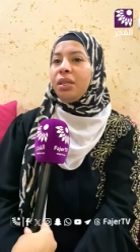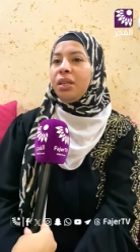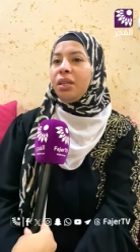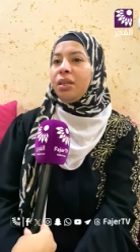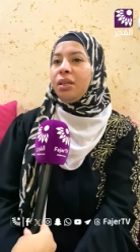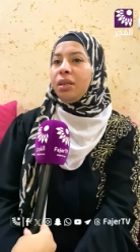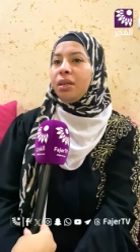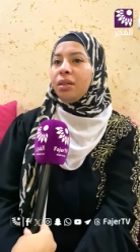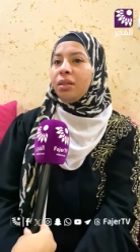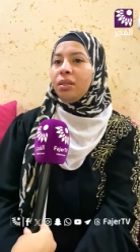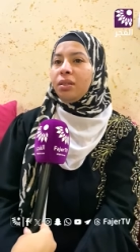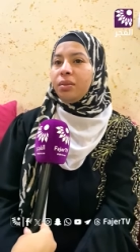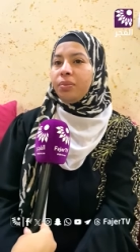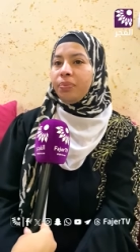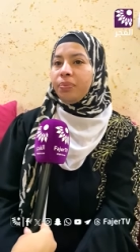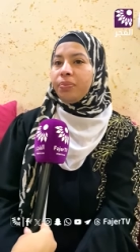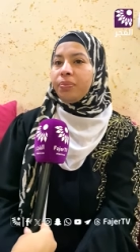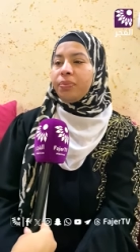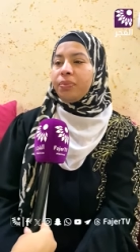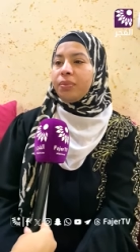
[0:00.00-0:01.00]
لله
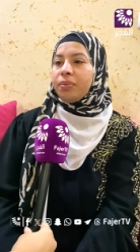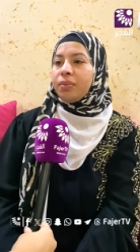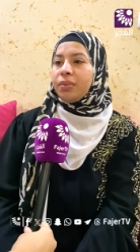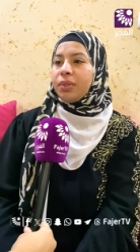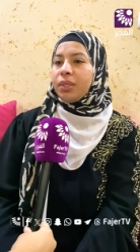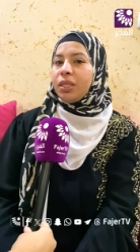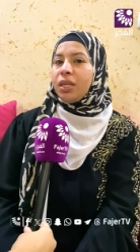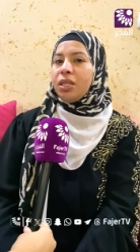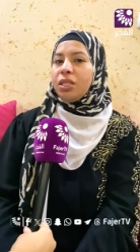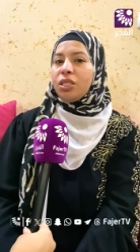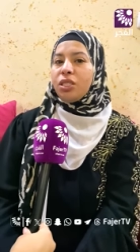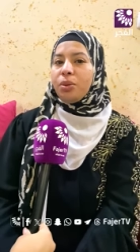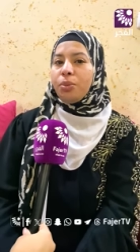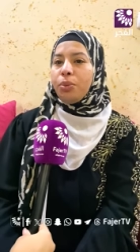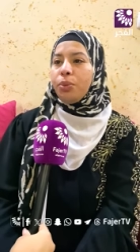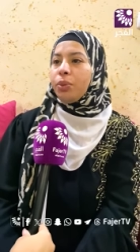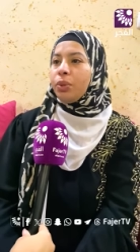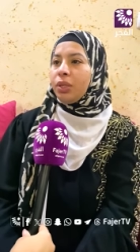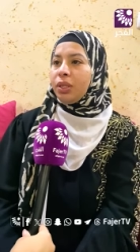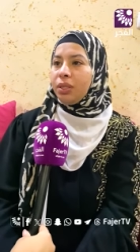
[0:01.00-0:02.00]
كان
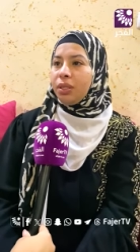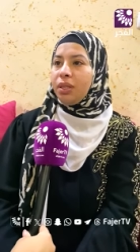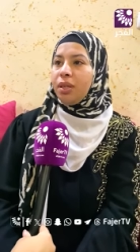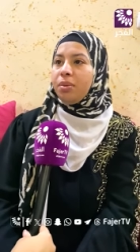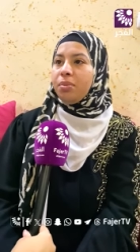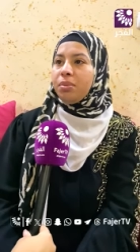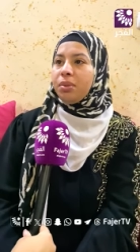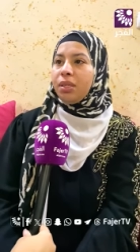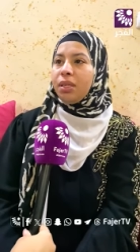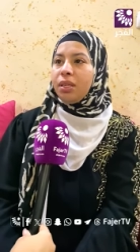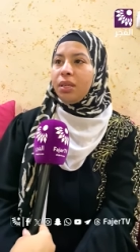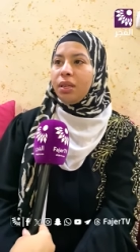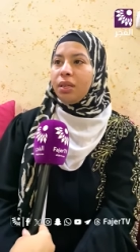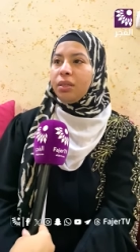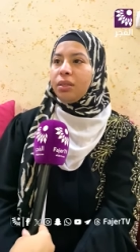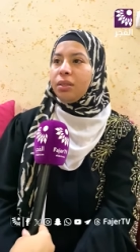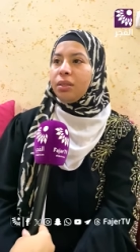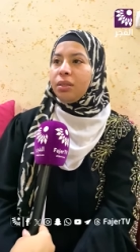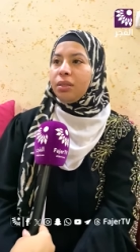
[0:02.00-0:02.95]
صبور الحمد لله